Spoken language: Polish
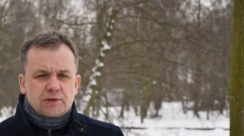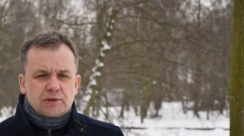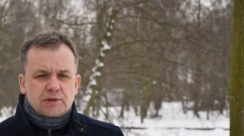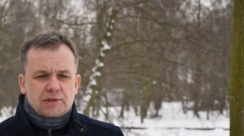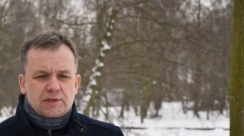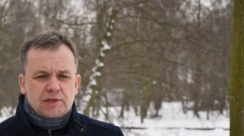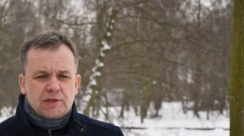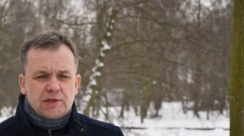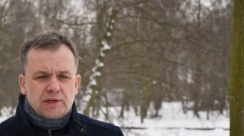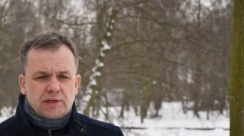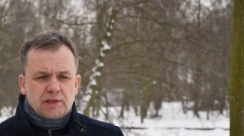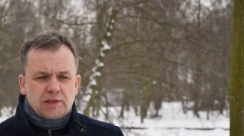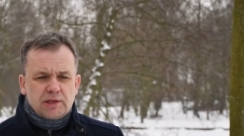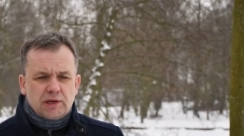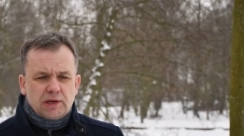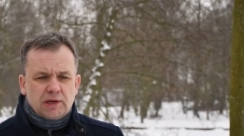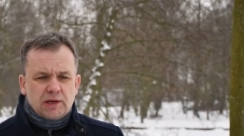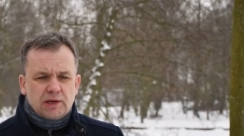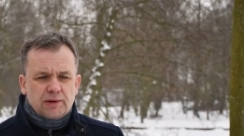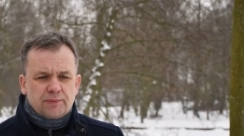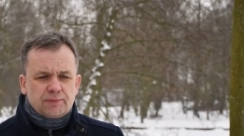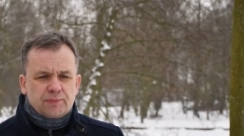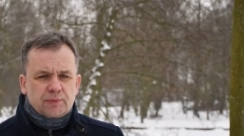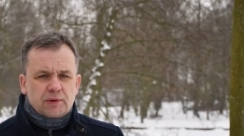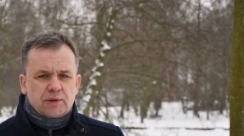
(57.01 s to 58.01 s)

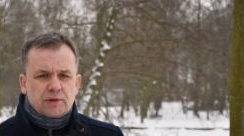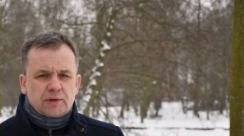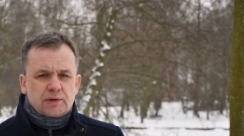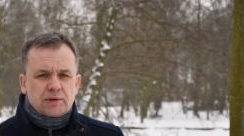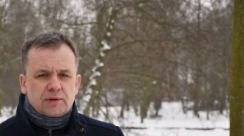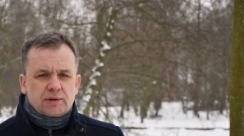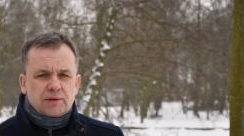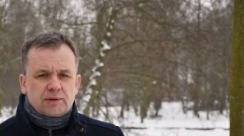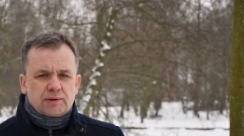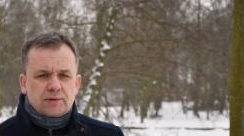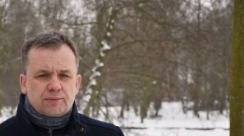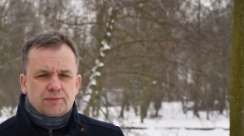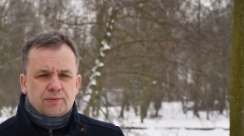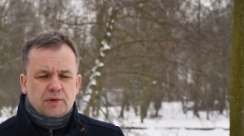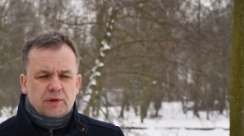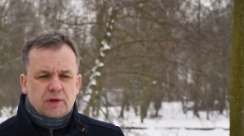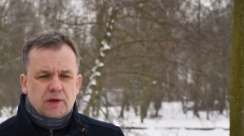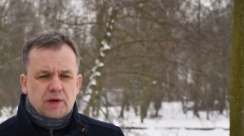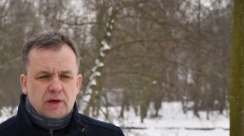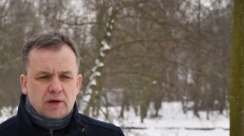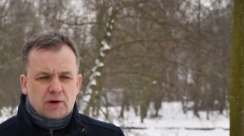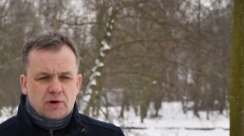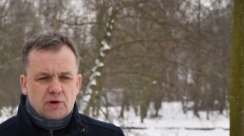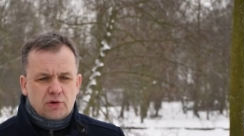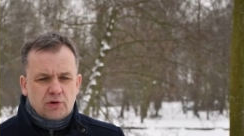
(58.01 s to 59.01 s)
stricte
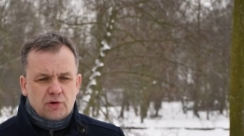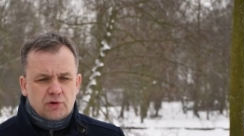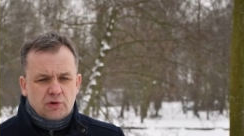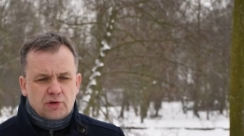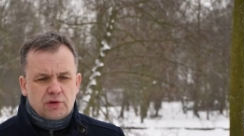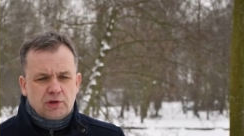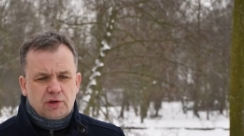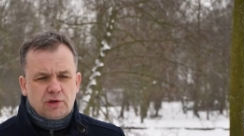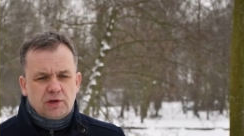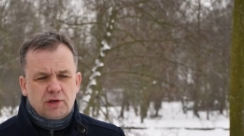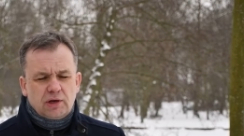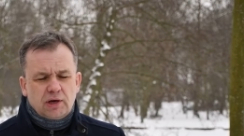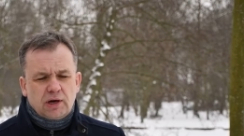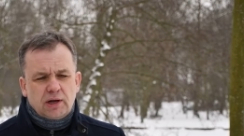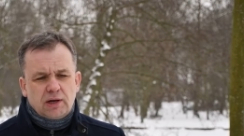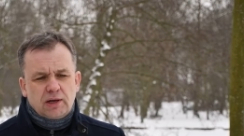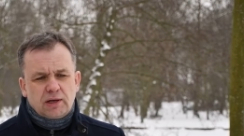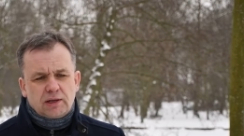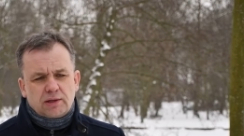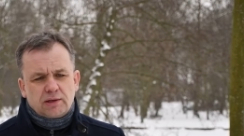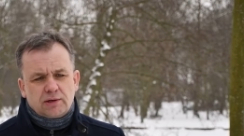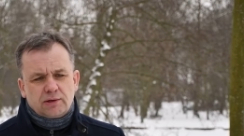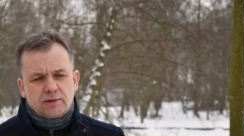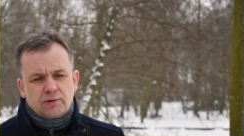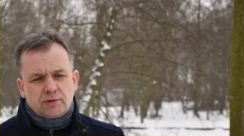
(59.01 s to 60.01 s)
ekologii, ale
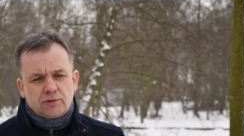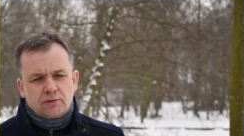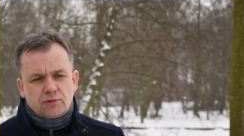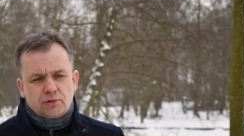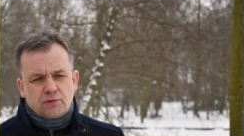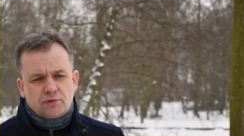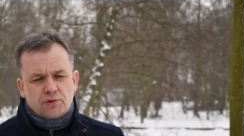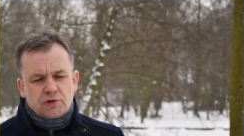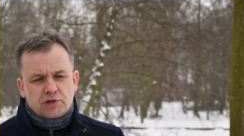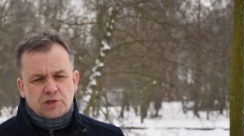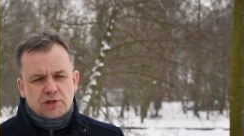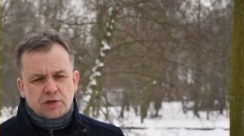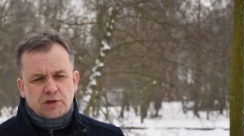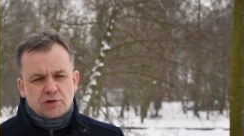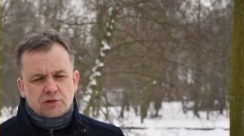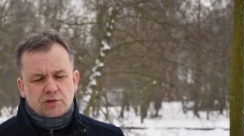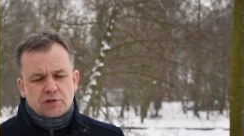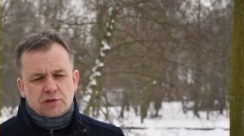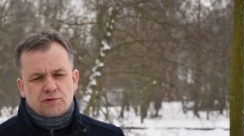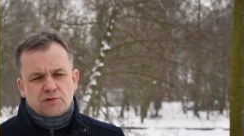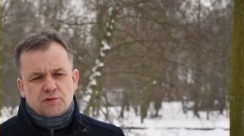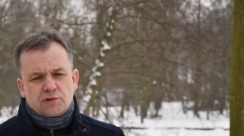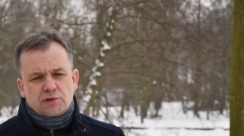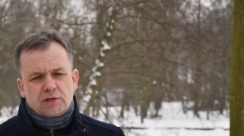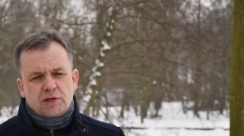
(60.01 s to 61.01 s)
e, również tego,
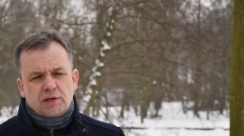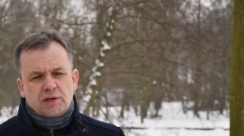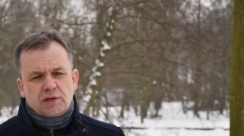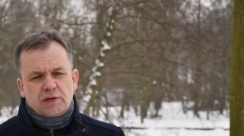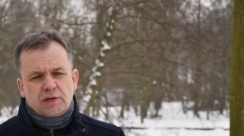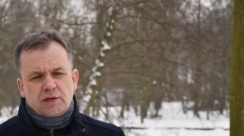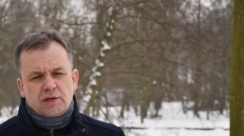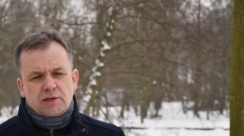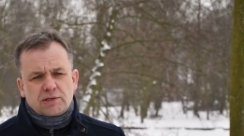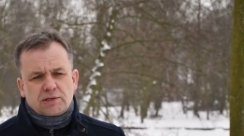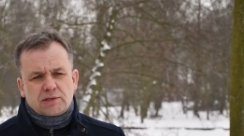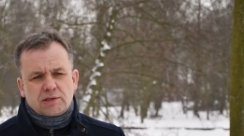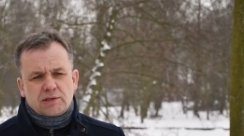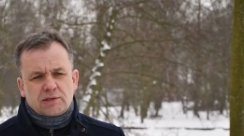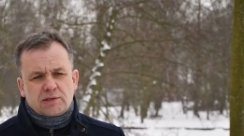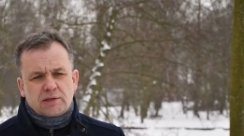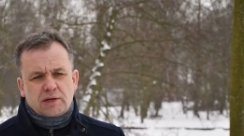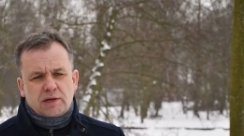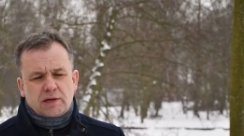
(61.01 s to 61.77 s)
co związane jest z